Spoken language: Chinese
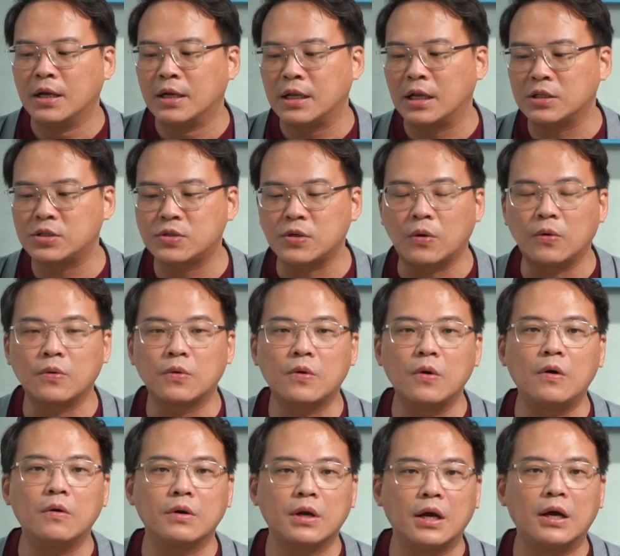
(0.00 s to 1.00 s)
那总
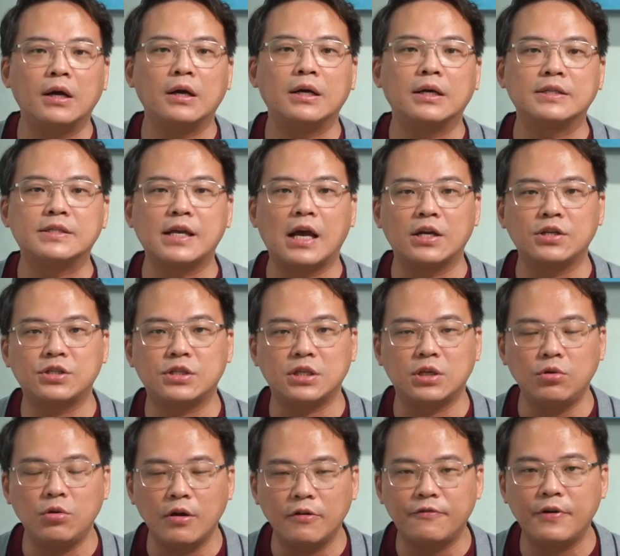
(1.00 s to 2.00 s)
共呢，在十
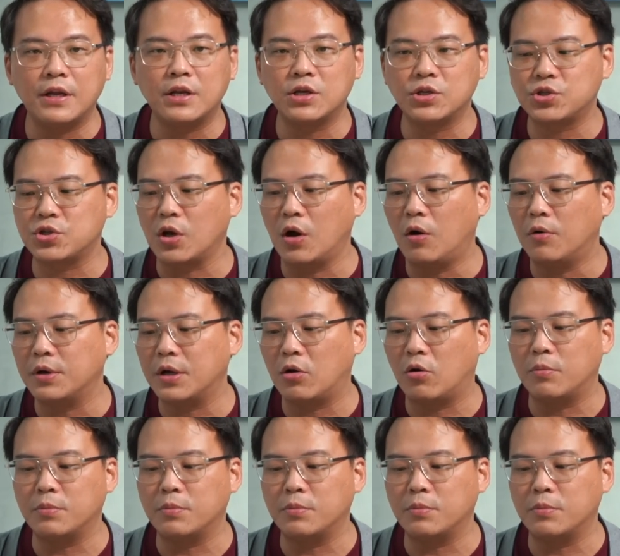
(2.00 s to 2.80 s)
一月份的时候呢，